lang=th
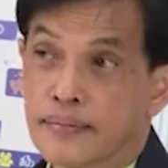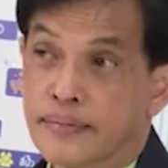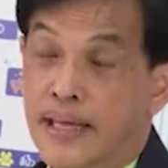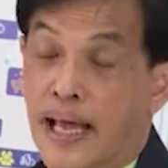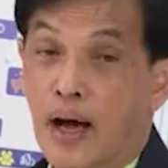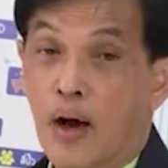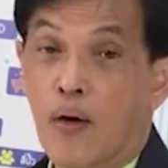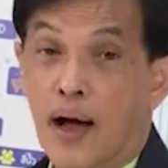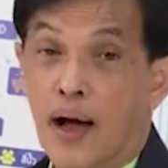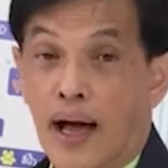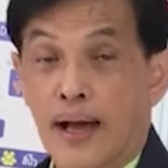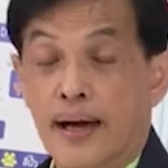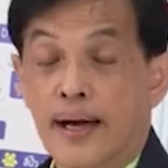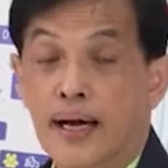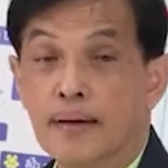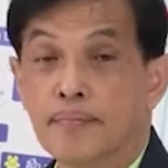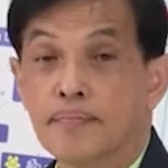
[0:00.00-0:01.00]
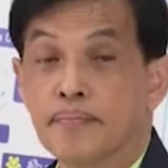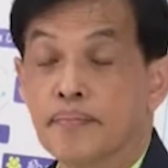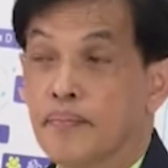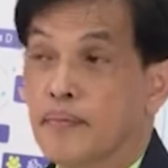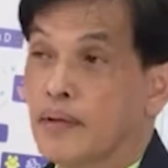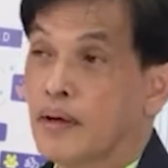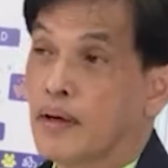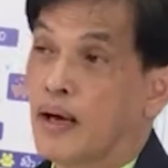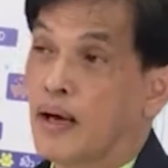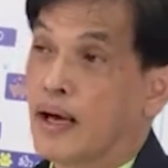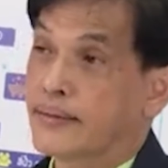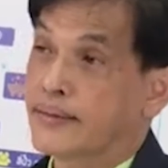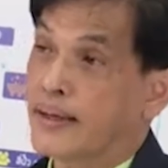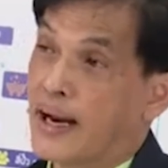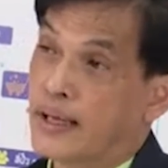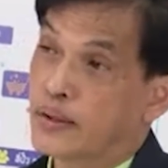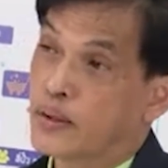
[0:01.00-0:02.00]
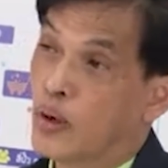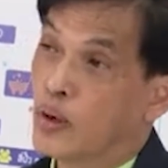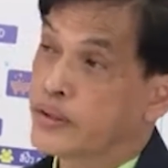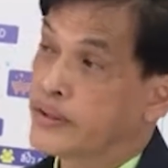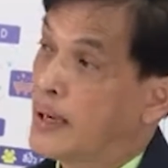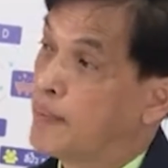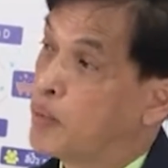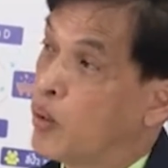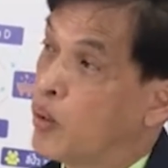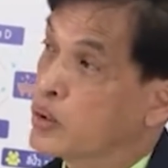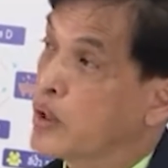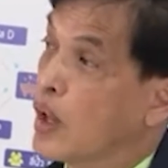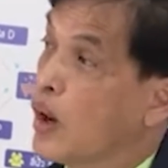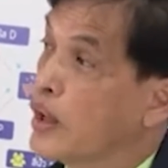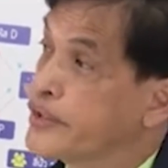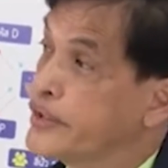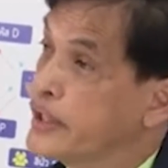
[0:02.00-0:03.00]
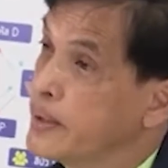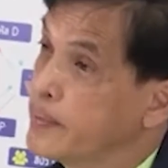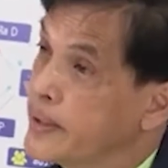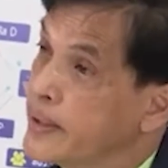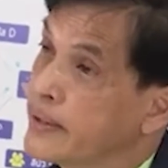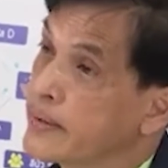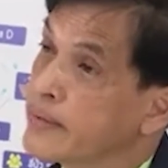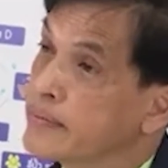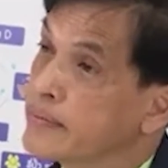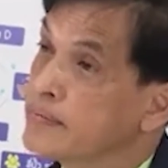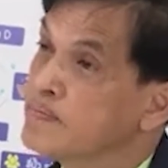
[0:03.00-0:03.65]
แจ้งข้อหานะครับ อัตราโทษจำคุกตลอดชีวิตนะ